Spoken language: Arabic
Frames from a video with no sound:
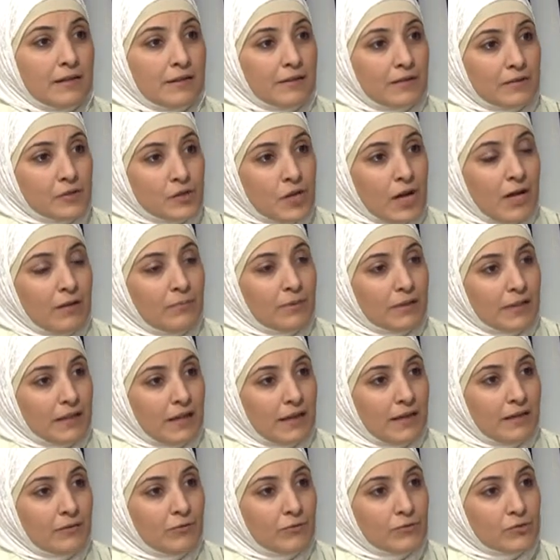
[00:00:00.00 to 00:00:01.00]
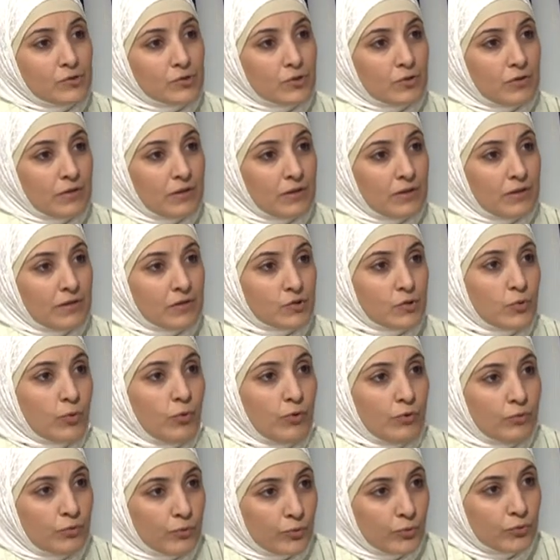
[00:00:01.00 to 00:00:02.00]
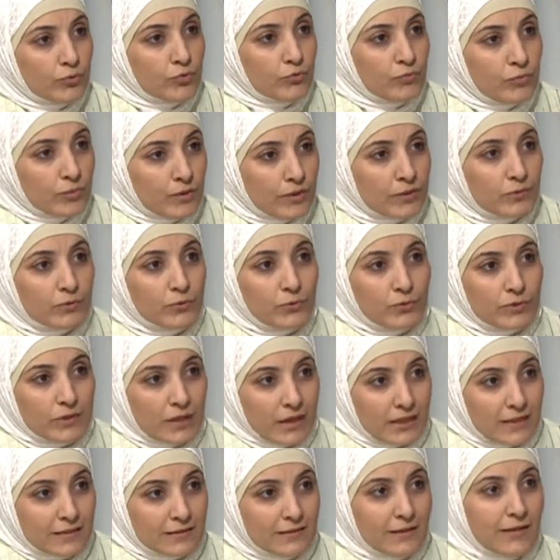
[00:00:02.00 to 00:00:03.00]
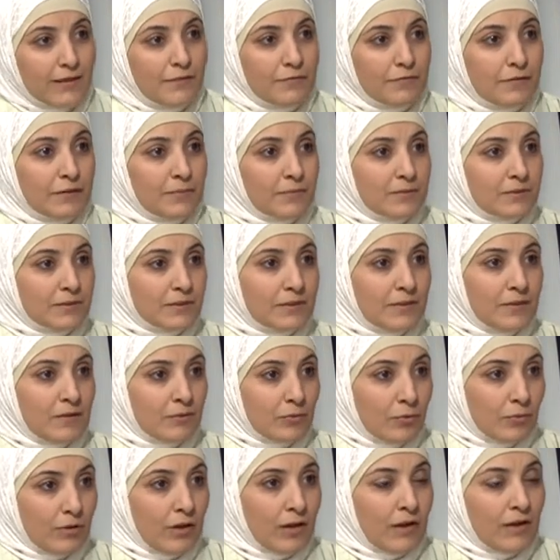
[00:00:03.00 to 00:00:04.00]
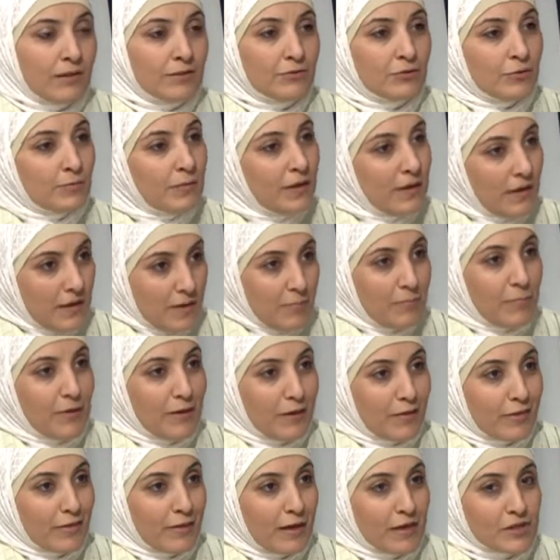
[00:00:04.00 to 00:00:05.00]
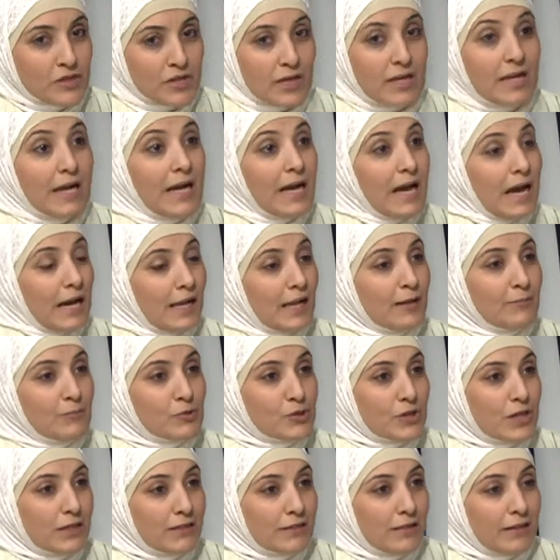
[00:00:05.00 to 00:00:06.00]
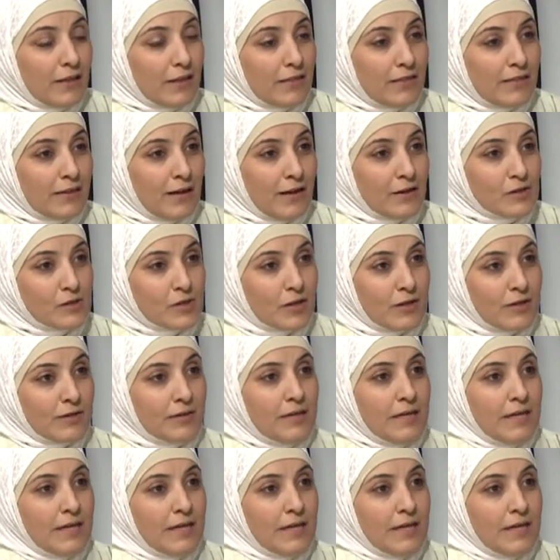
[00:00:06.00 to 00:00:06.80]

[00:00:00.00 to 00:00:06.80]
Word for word: الرجال بتلاقي انه الشغل ضغوطه ممكن تكون اكثر فبتصير القرحه عندهم بال12 هلا مشكله ال12